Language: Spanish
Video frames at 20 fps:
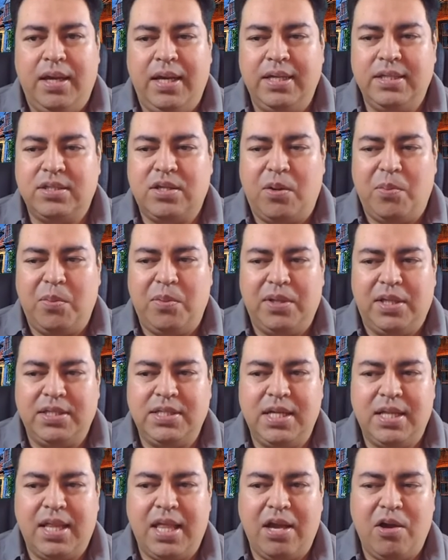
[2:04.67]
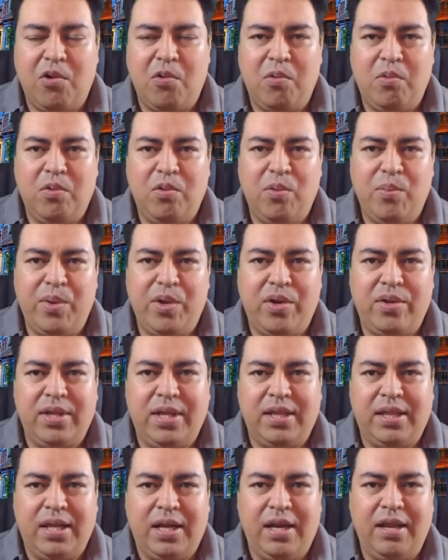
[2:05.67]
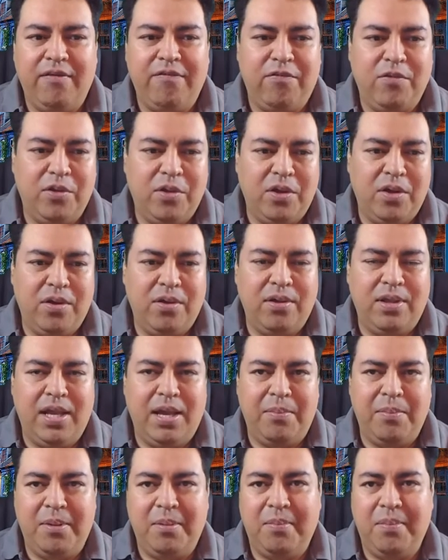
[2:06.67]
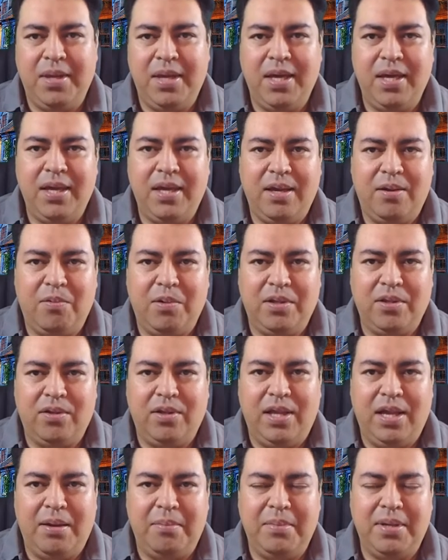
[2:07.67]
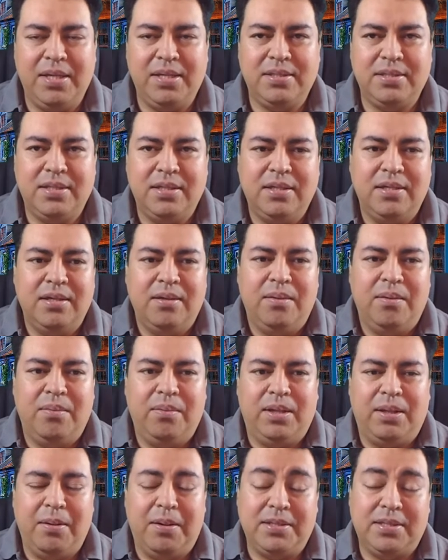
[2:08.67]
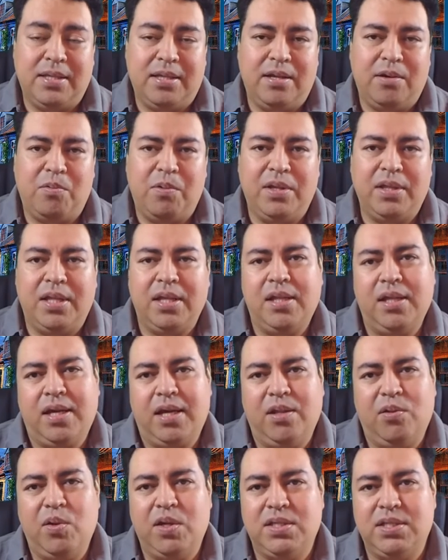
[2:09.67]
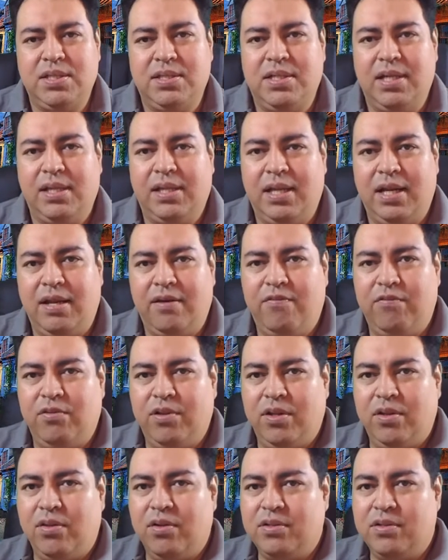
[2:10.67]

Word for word: Es como decir, tengo un número de teléfono, llámeme y cuando llames te vas a dar cuenta de que no existe el teléfono.